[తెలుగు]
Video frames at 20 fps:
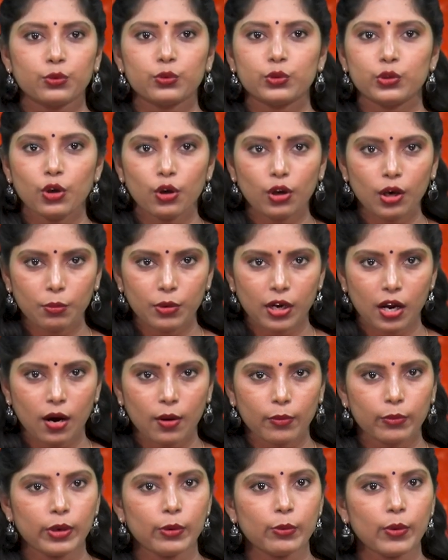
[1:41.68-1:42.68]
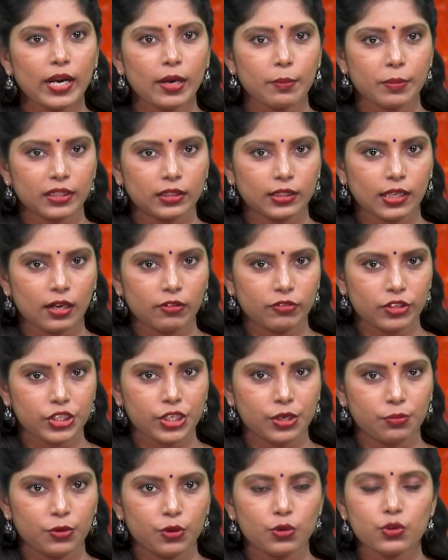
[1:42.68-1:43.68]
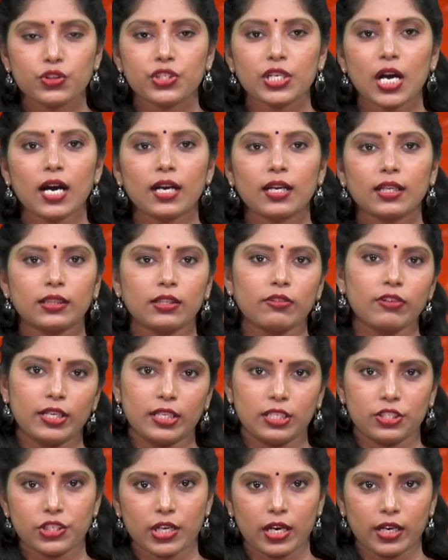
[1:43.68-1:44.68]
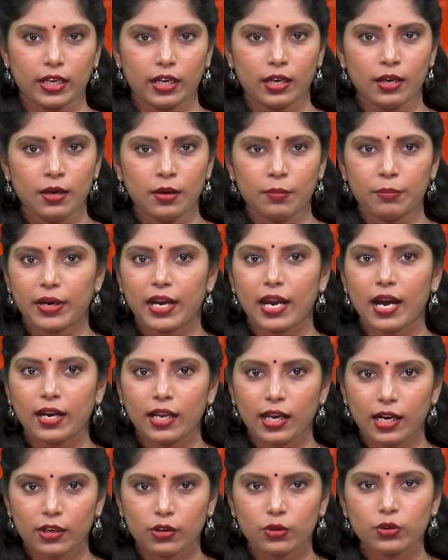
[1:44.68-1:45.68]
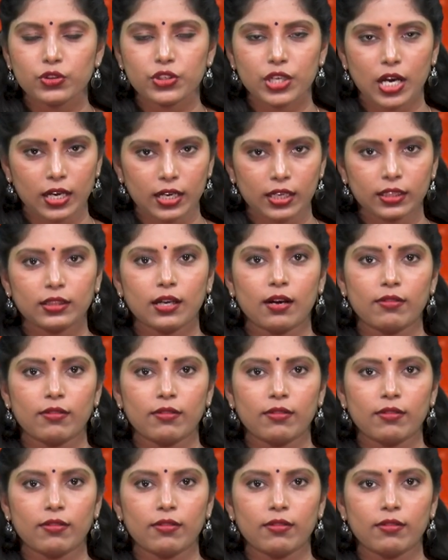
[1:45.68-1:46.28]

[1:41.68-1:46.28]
ఉద్యోగమున విలువైన పత్రాల విషయంలో జాగ్రత్త వహించాలి ప్రయాణాల్లో జాగ్రత్త